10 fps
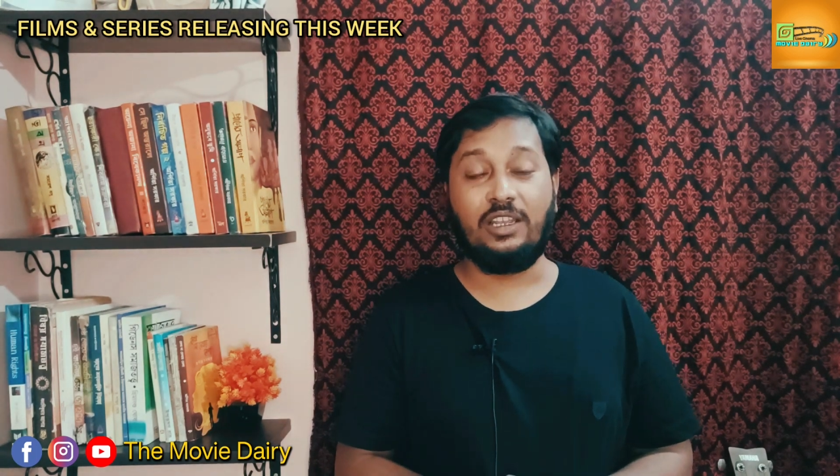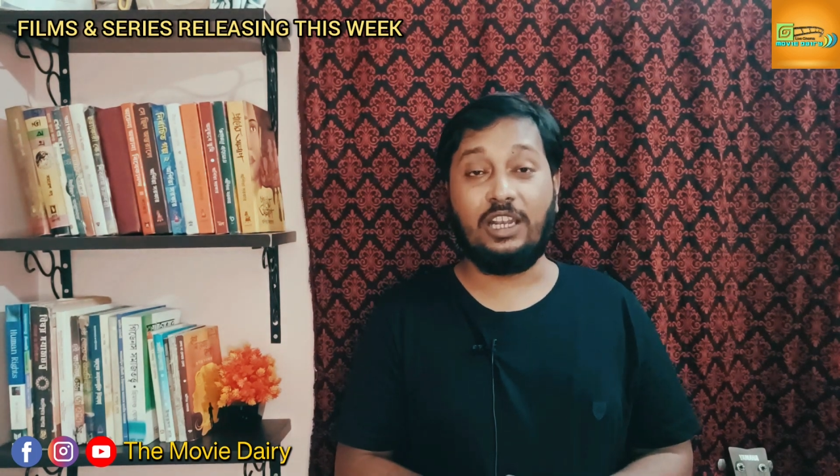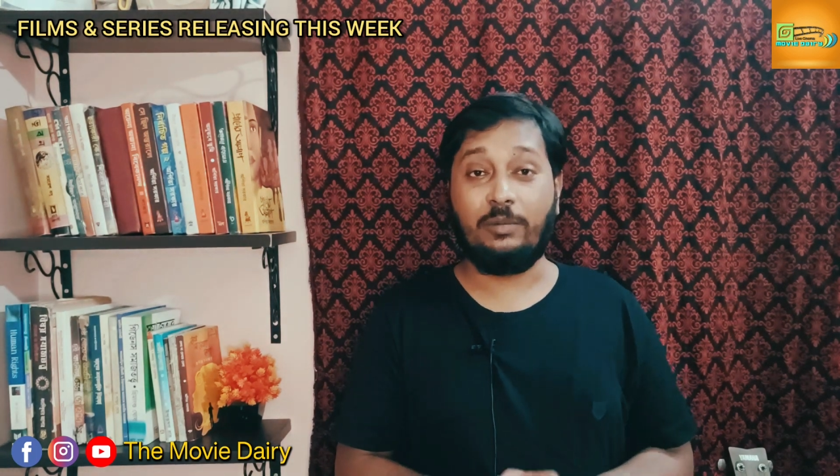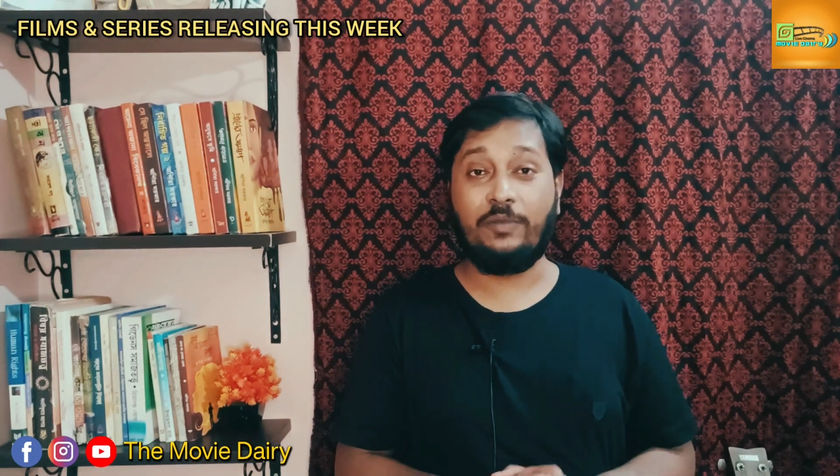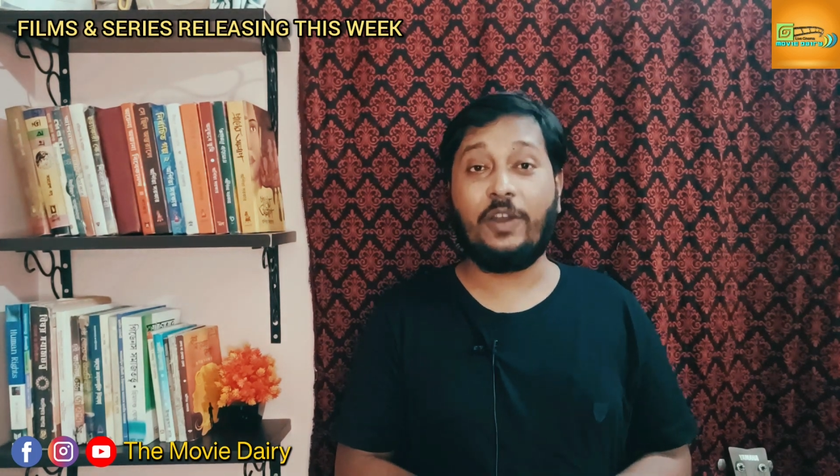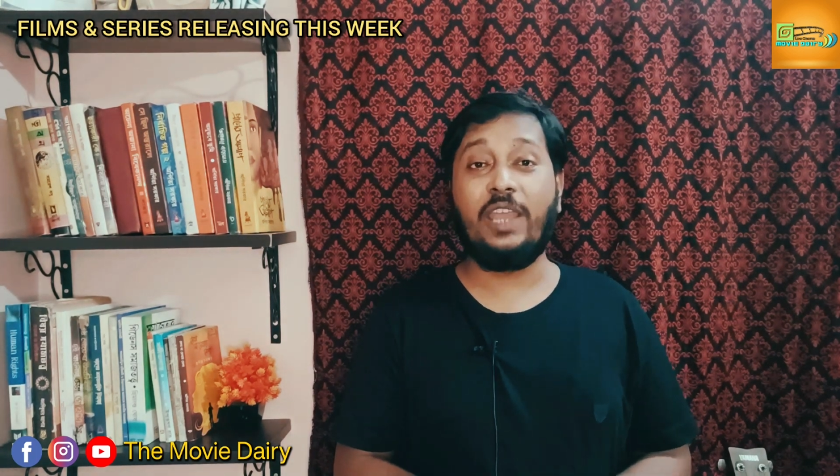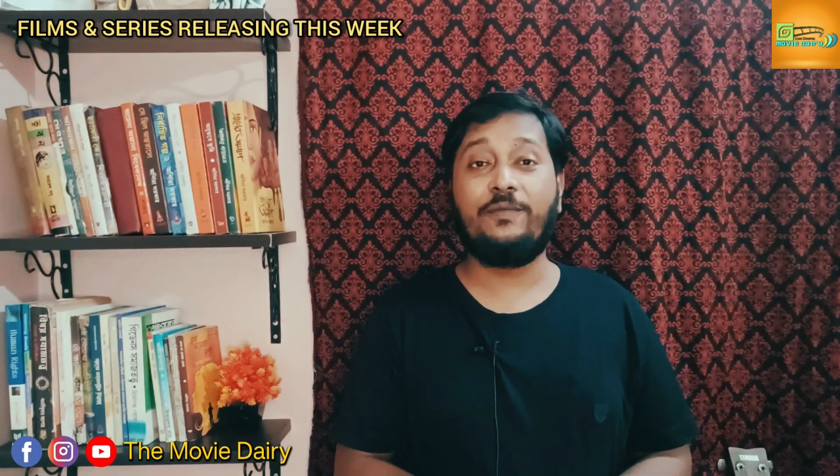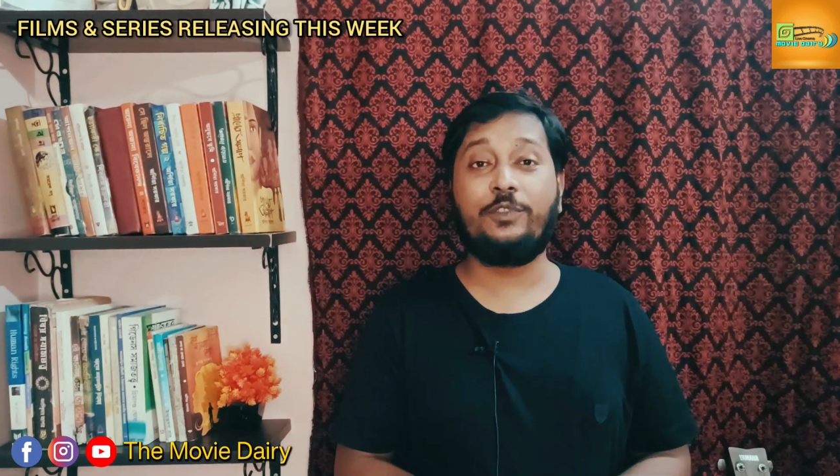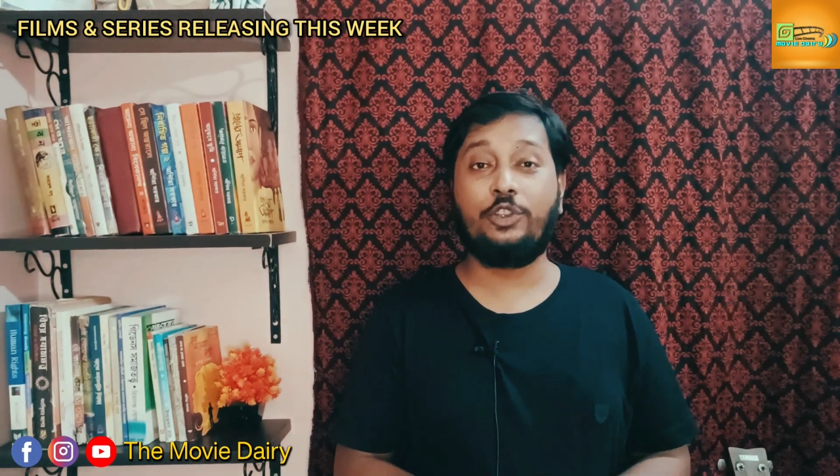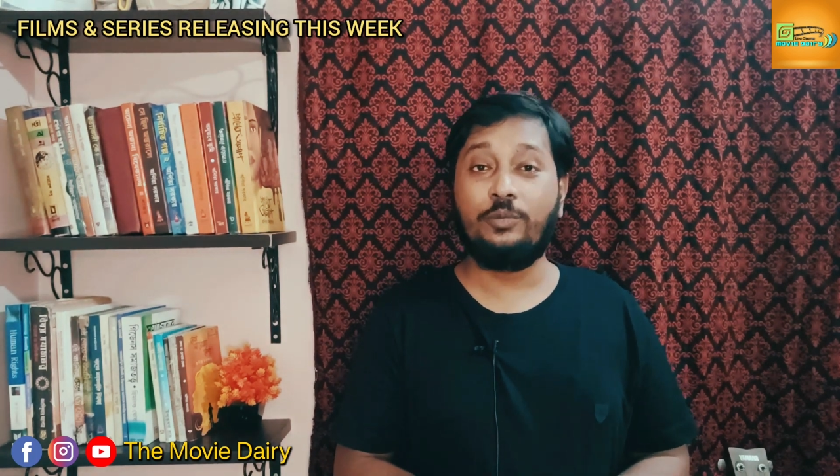नंबर
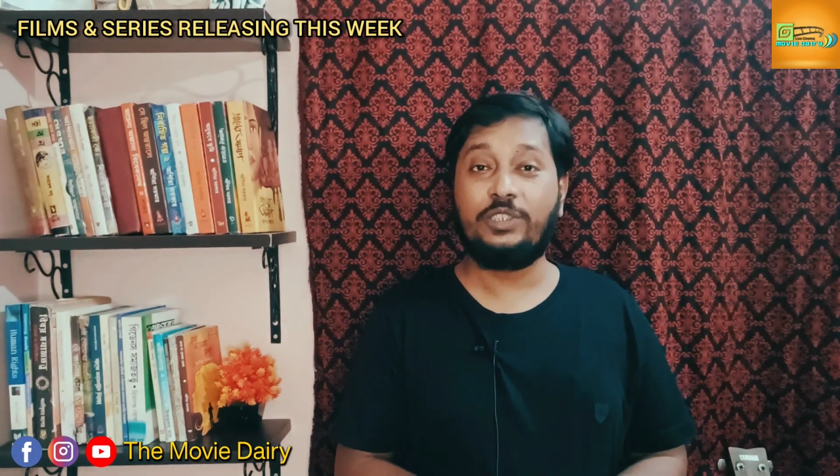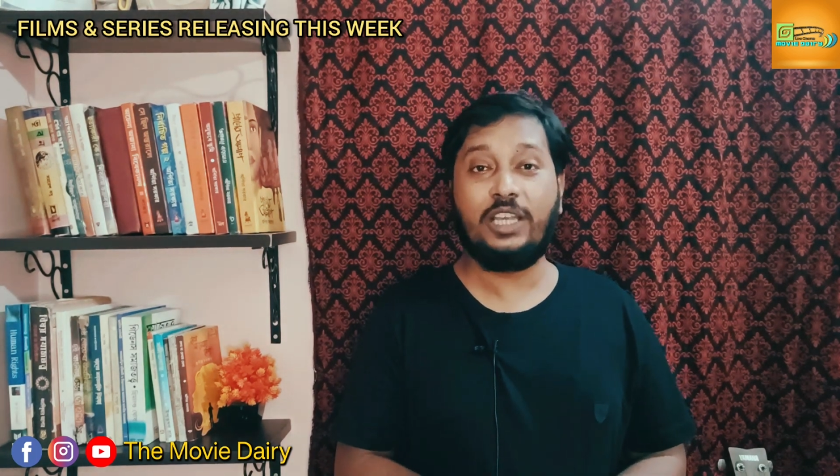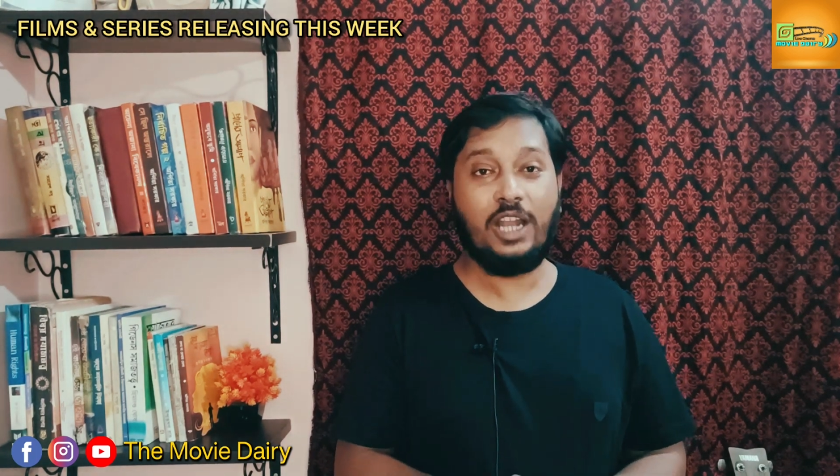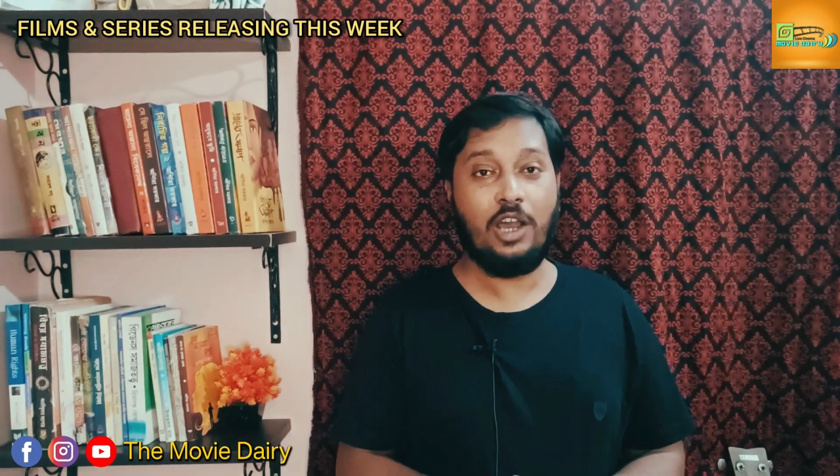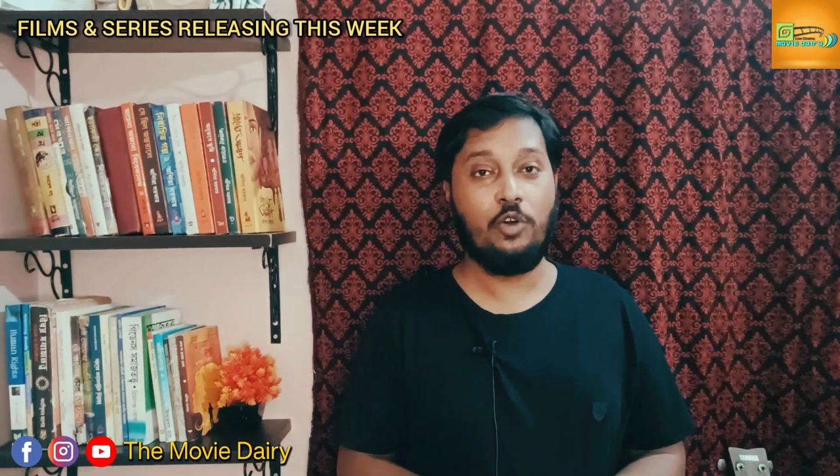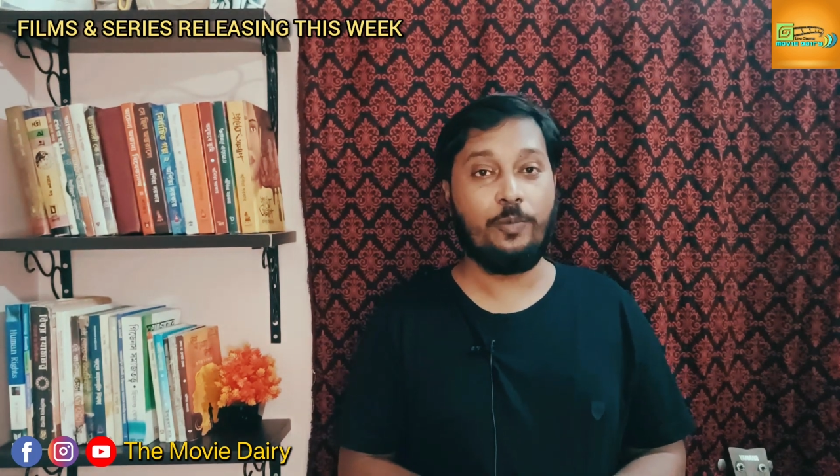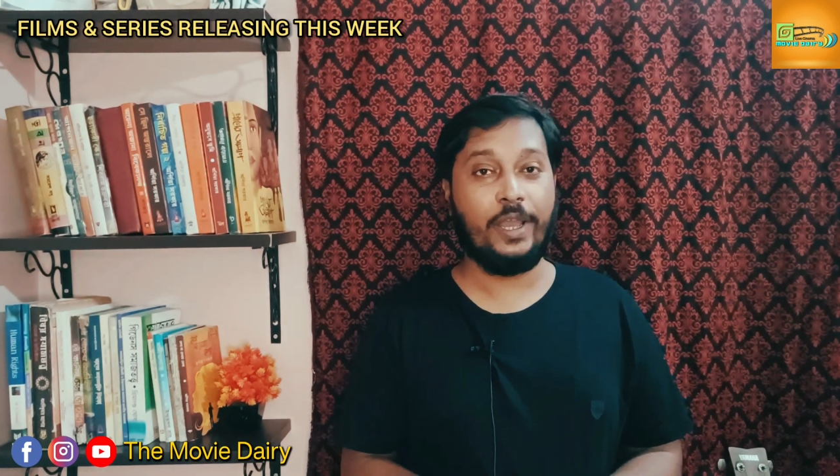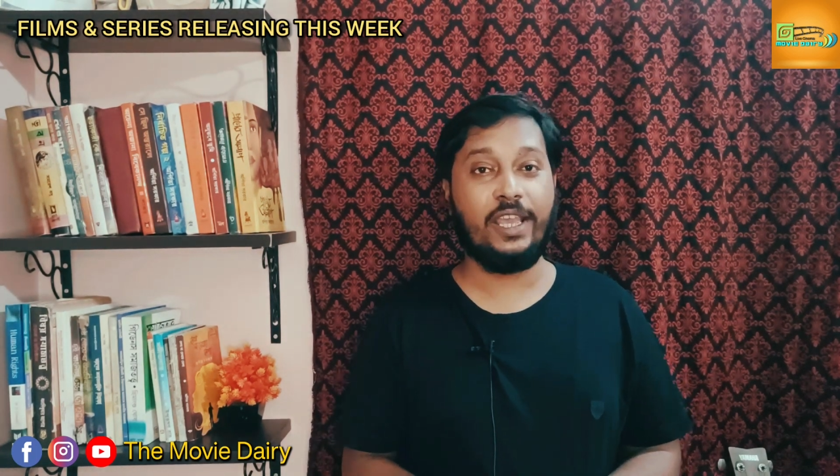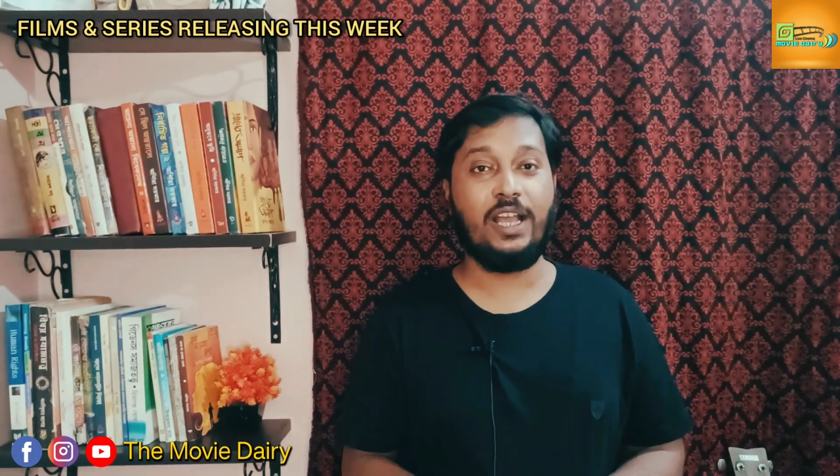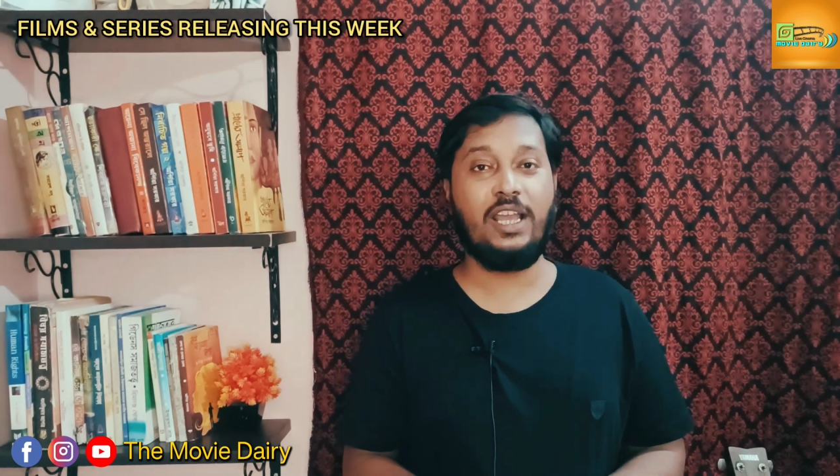फाइव तुमसे ना हो
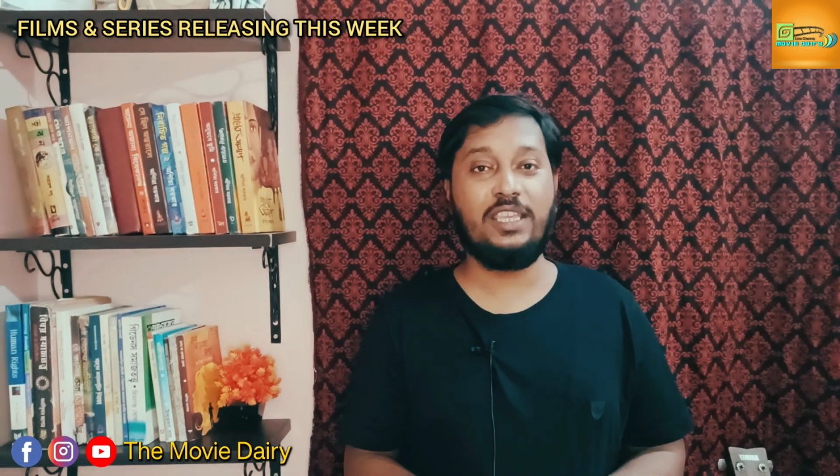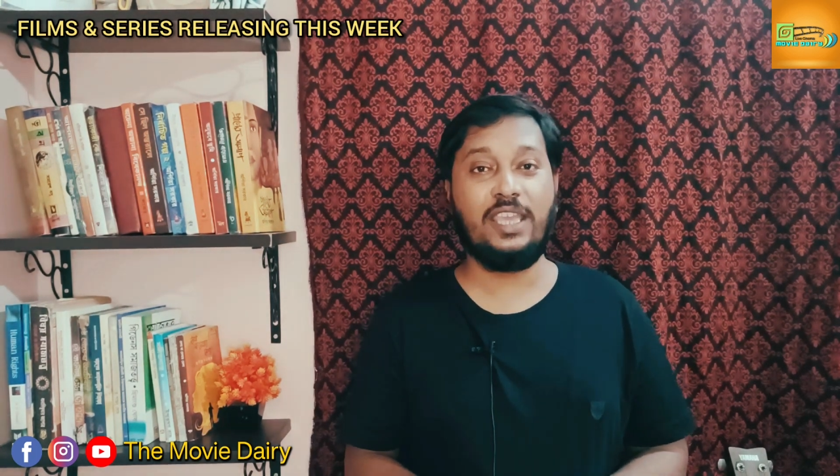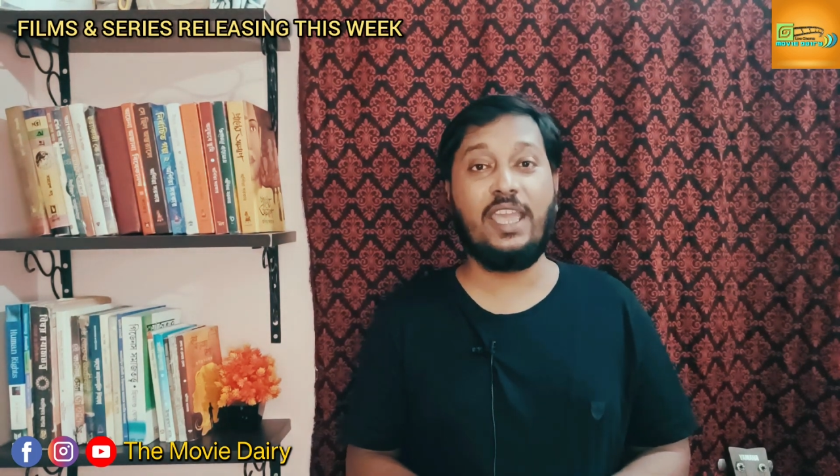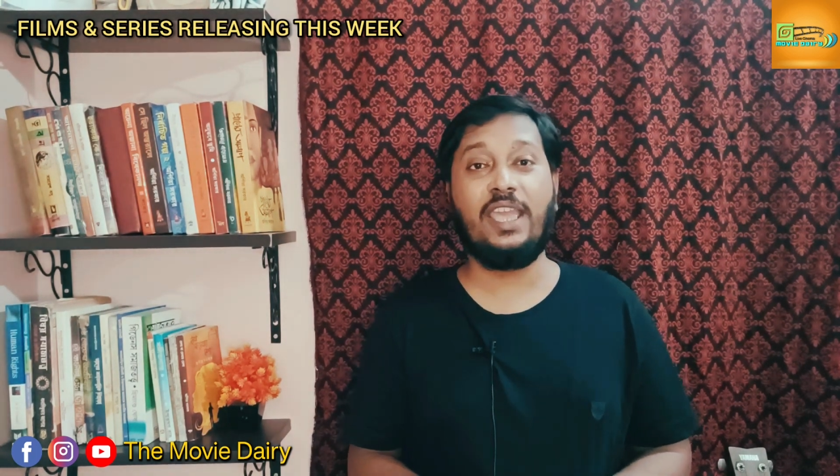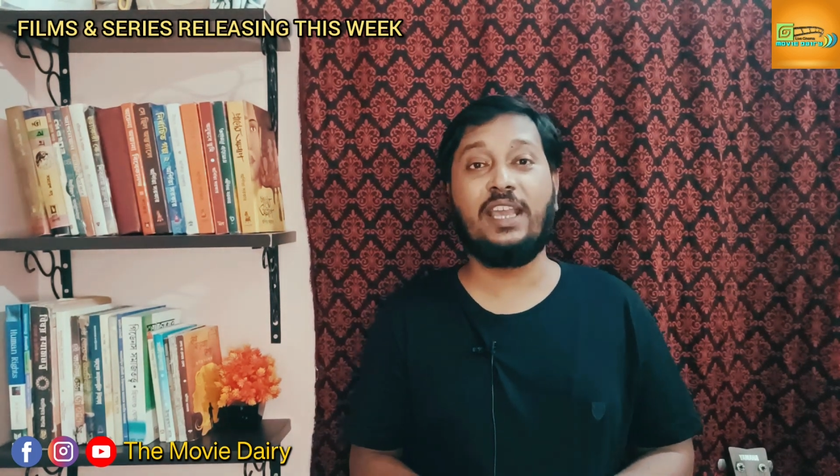पाएगा ये